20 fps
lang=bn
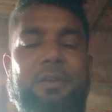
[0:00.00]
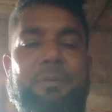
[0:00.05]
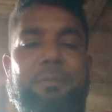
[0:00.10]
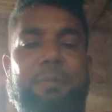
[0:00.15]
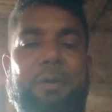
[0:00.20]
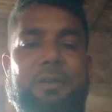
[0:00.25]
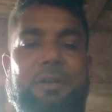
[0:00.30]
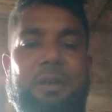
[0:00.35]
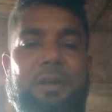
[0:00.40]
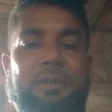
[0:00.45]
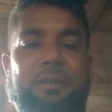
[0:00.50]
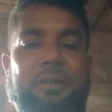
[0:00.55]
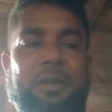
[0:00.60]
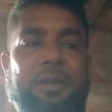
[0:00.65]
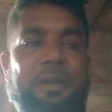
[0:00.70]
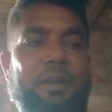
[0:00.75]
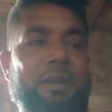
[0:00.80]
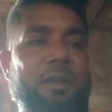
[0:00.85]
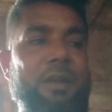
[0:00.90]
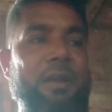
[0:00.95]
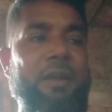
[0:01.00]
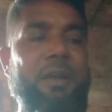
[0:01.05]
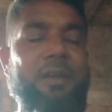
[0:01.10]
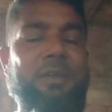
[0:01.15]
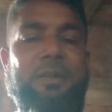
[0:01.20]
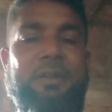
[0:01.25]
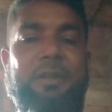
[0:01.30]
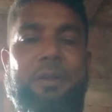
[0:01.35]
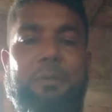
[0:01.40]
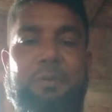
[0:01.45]
যে বাজার থেকে কিনে নিয়ে
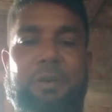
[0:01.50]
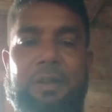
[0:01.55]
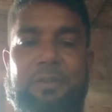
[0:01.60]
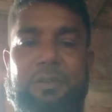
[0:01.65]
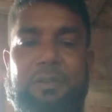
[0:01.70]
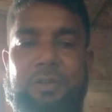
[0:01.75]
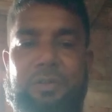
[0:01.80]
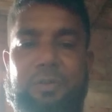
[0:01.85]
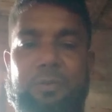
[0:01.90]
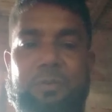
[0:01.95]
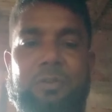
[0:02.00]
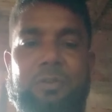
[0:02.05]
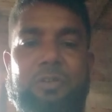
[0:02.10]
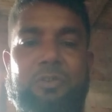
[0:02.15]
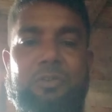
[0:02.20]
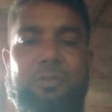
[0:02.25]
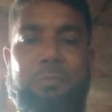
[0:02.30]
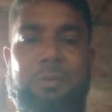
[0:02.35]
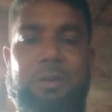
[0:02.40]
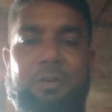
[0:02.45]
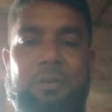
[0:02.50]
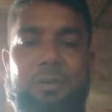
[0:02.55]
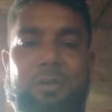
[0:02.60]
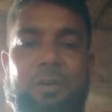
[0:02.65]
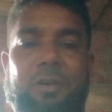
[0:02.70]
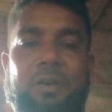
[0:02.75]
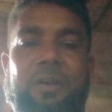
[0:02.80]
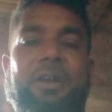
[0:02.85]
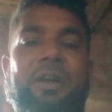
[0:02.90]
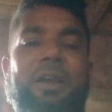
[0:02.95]
আসে যেমন আত্মীয় স্বজনকে সম্মান করা
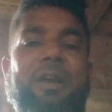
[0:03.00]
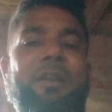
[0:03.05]
হয়